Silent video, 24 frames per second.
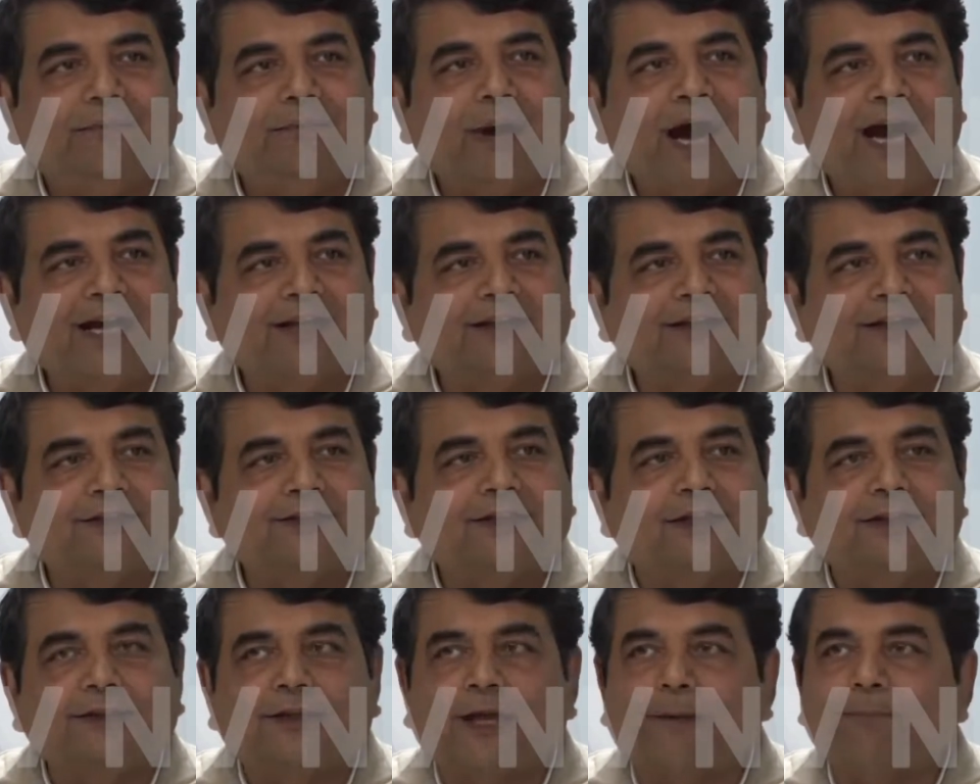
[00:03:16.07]
भारतीय
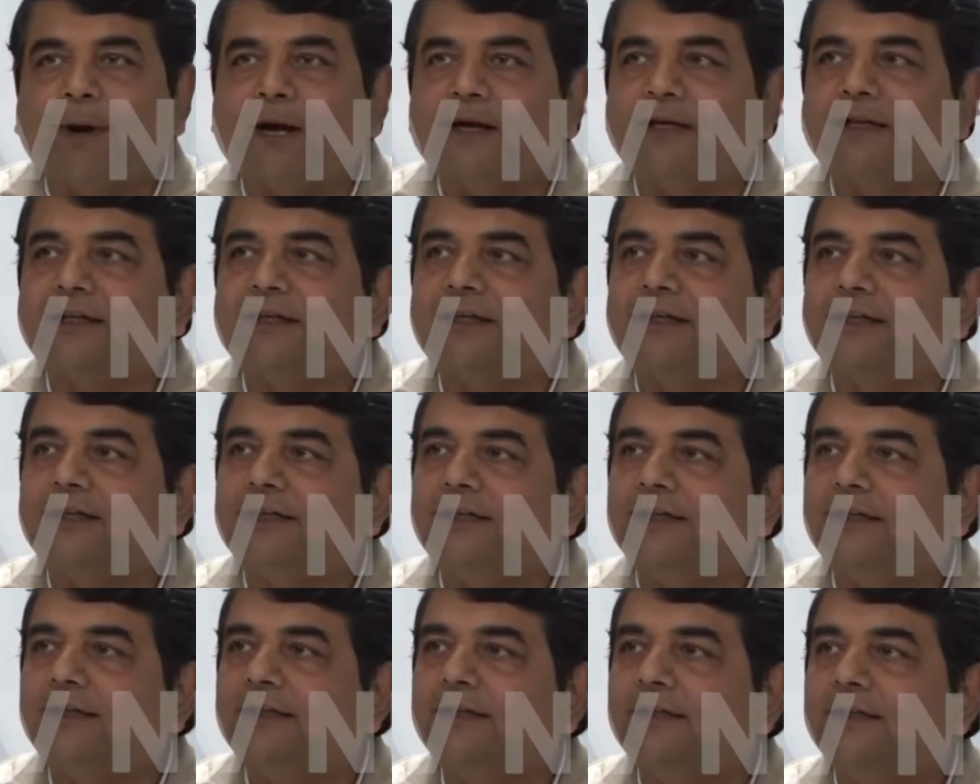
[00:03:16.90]
जनता पार्टी की
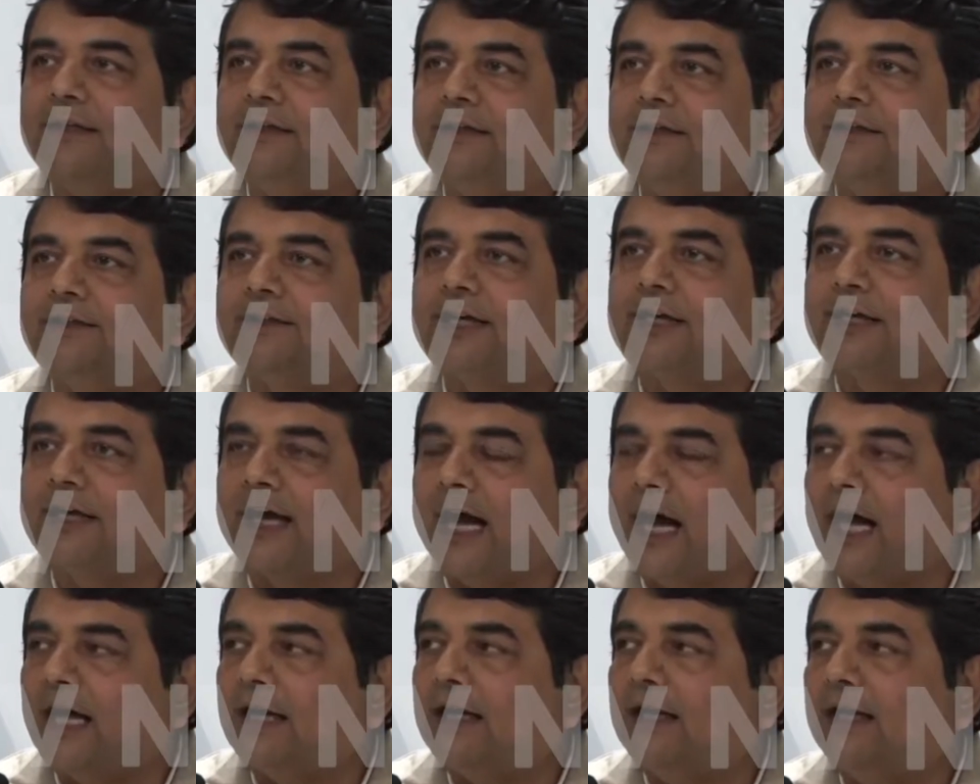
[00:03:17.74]

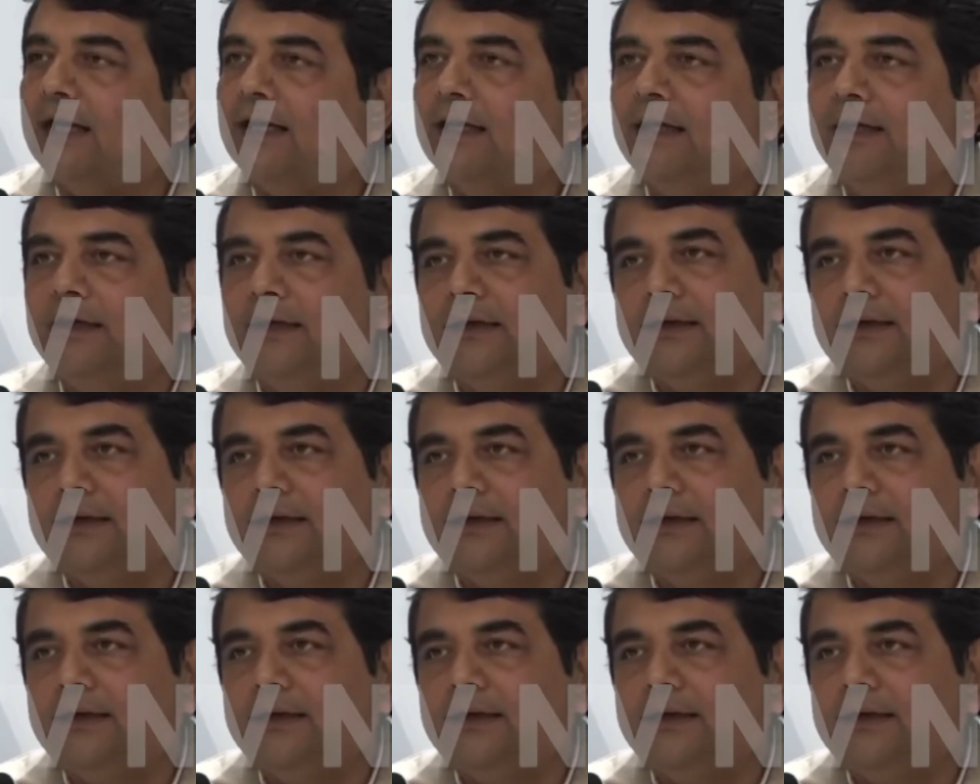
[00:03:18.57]
सरकार है